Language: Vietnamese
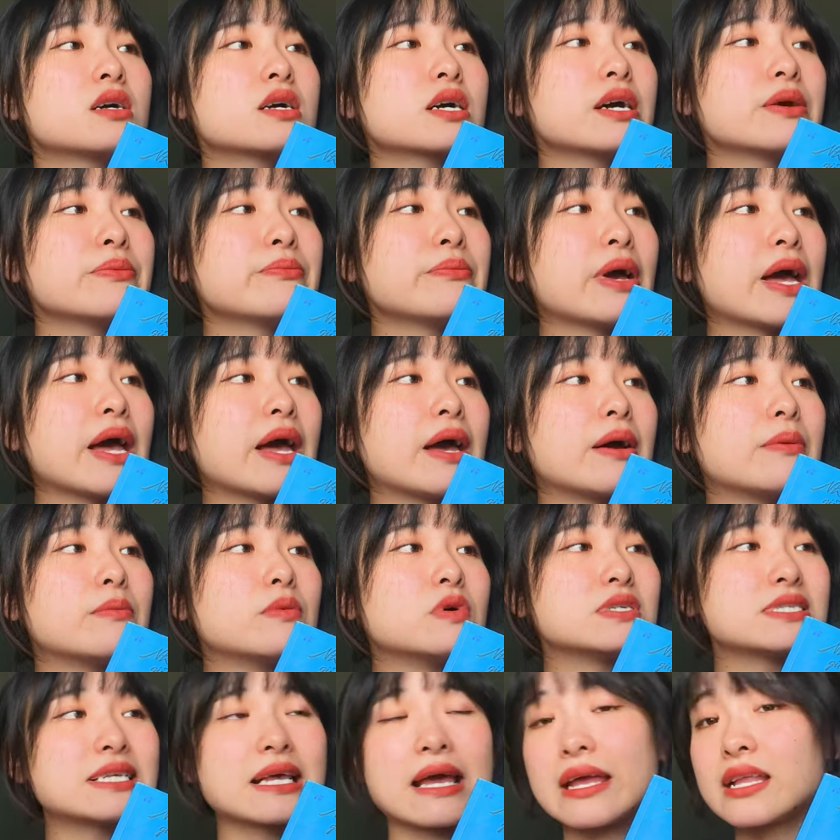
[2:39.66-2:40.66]
khi mà
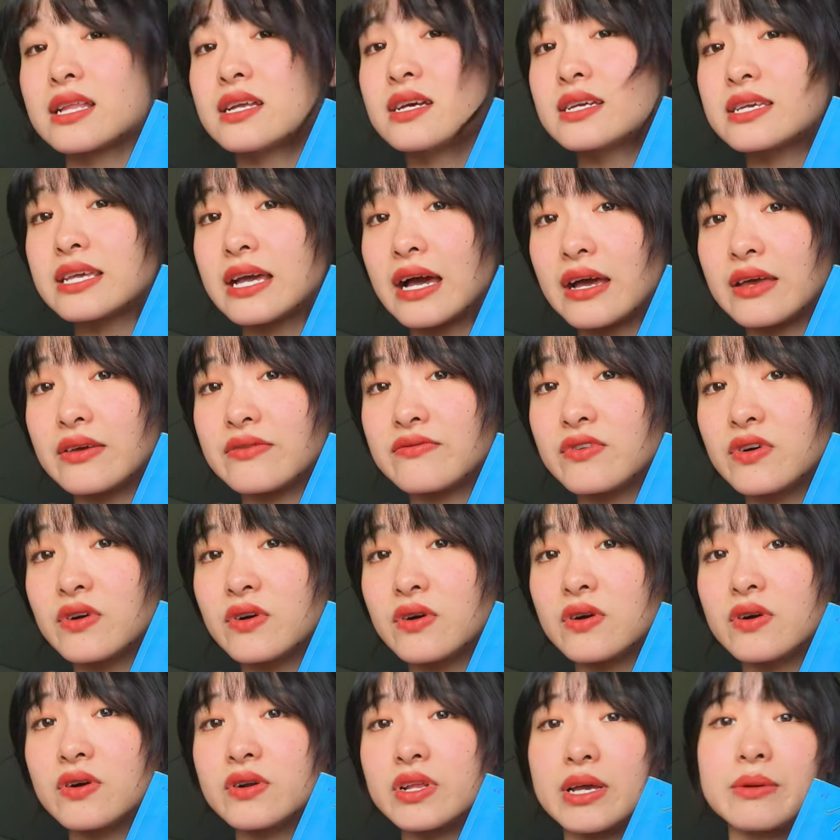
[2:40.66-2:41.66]
buổi sáng thức dậy
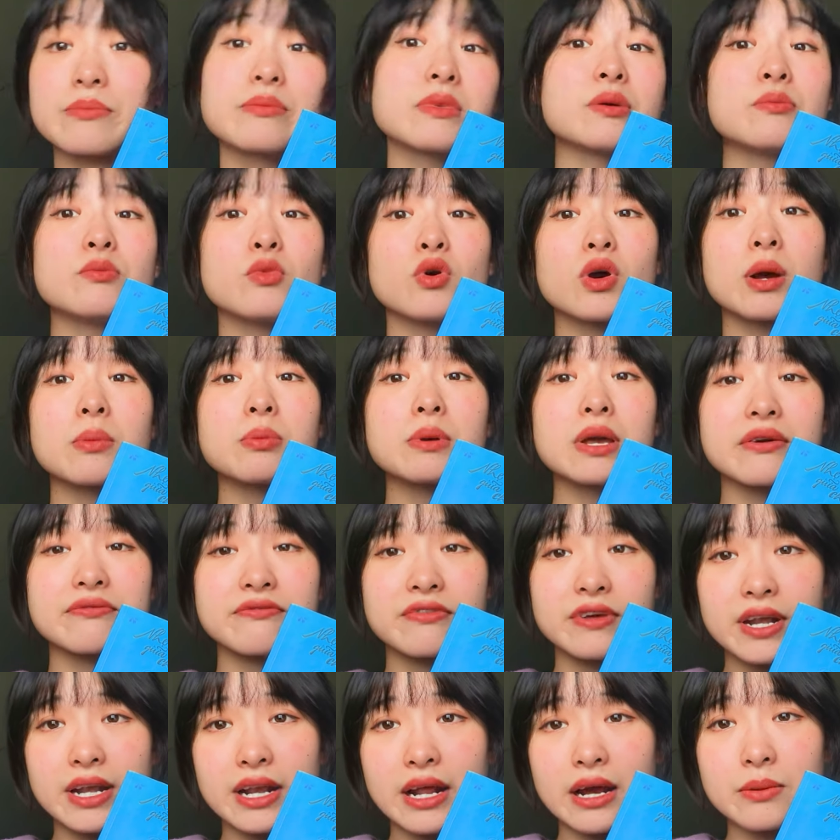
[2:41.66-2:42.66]
vừa nhâm nhi một cốc cà
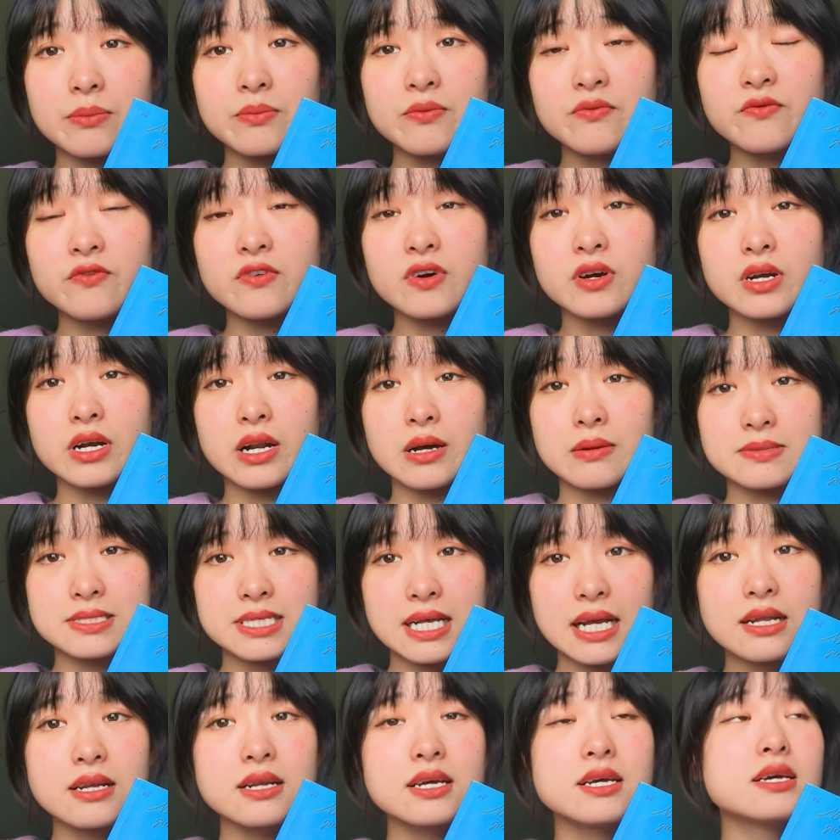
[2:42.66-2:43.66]
phê nóng vừa đọc
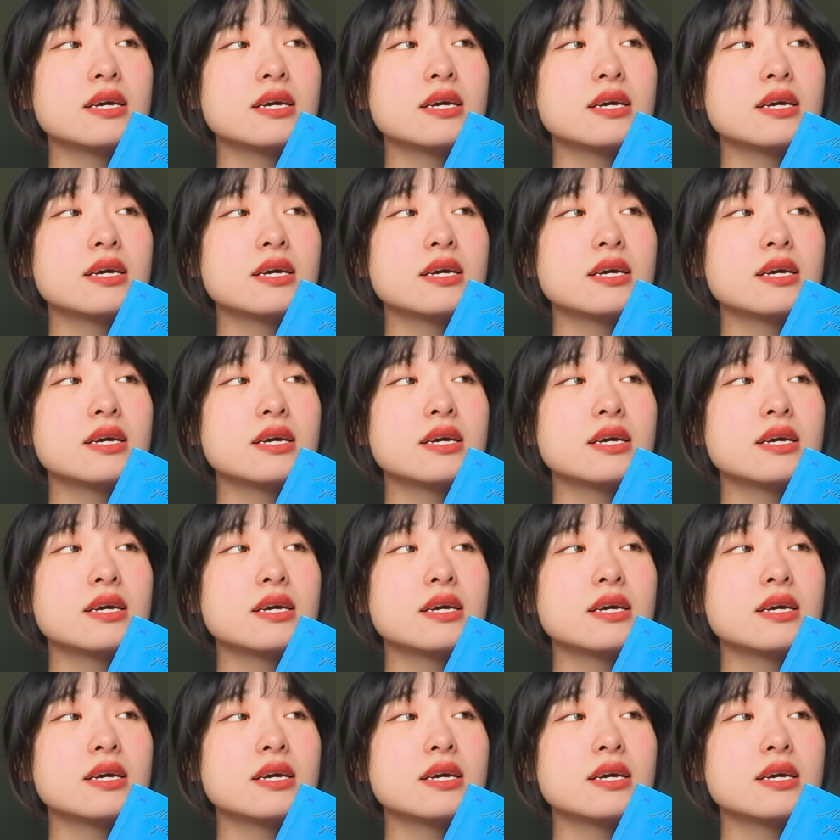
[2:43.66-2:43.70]
sách